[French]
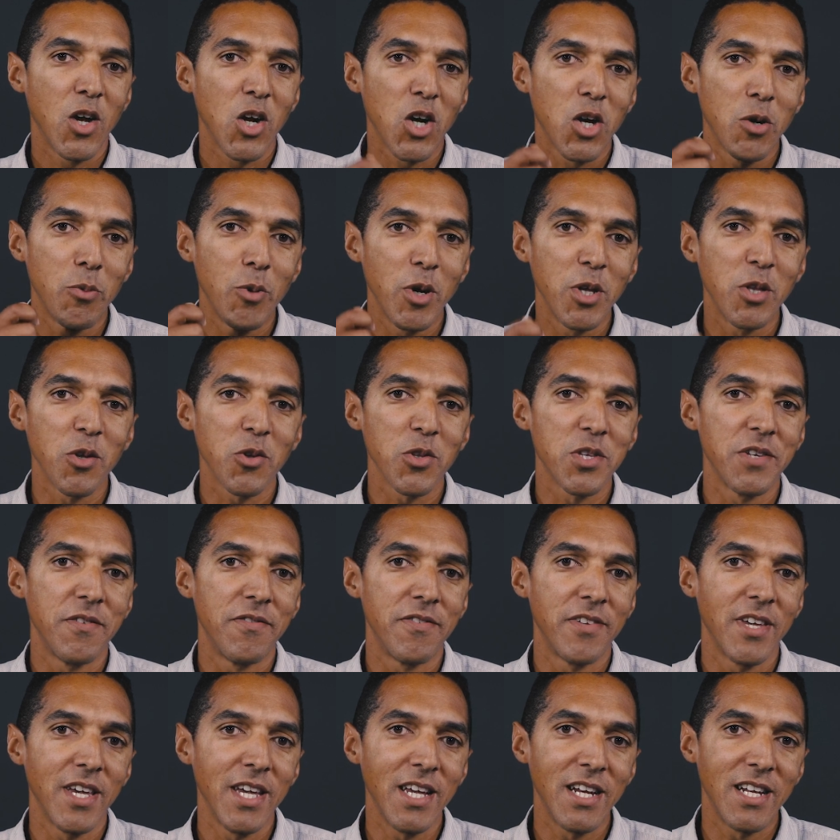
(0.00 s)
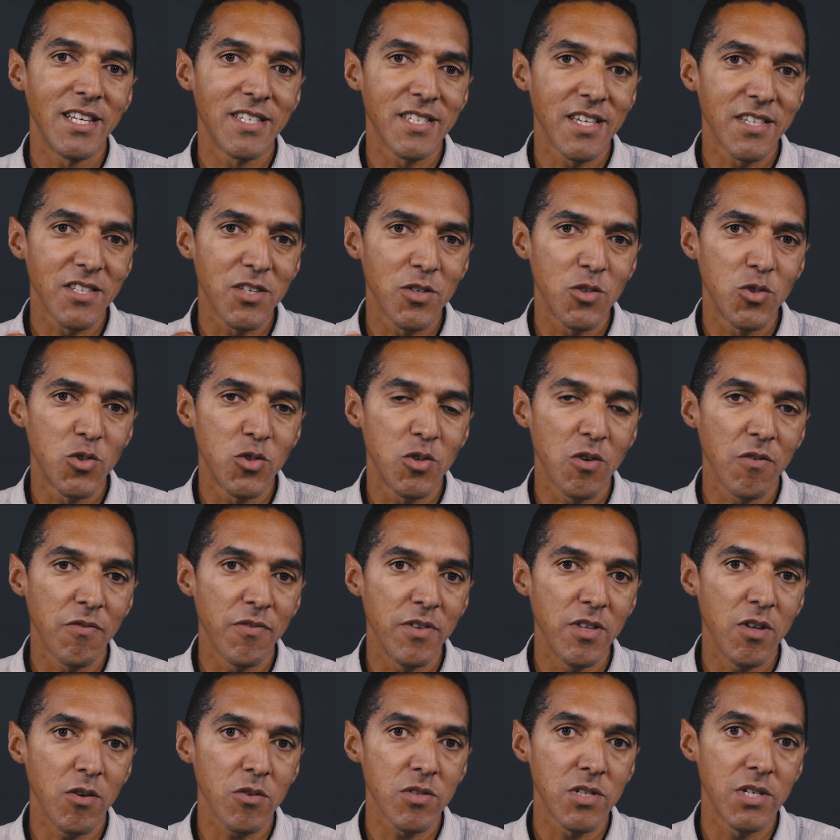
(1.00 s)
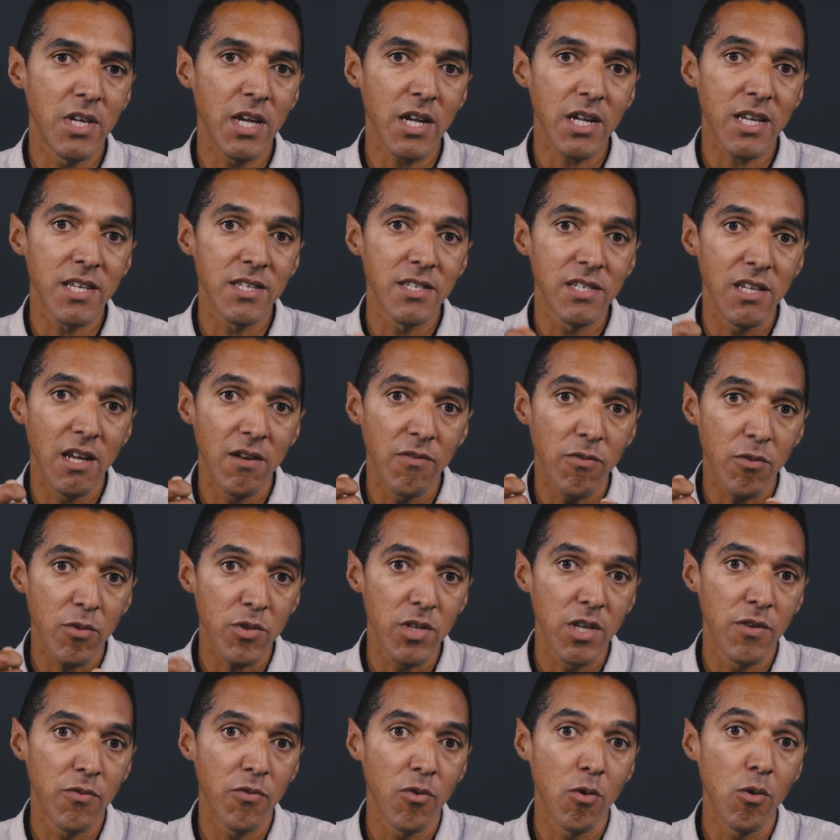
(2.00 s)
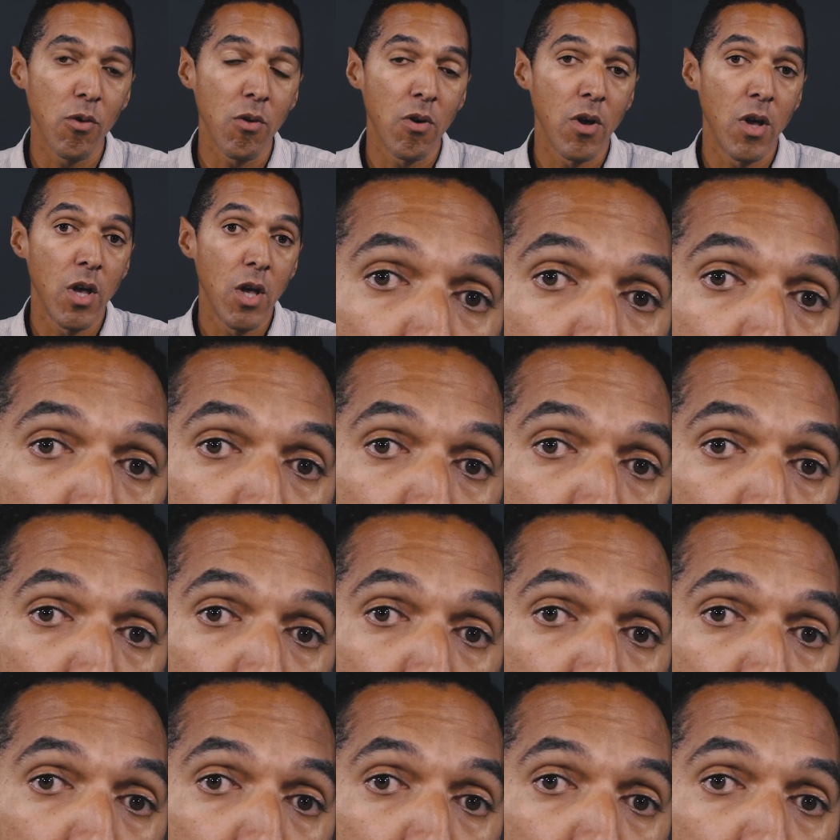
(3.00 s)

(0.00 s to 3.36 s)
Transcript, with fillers: Comment identifier les institutions financières qui, si elles font défaut,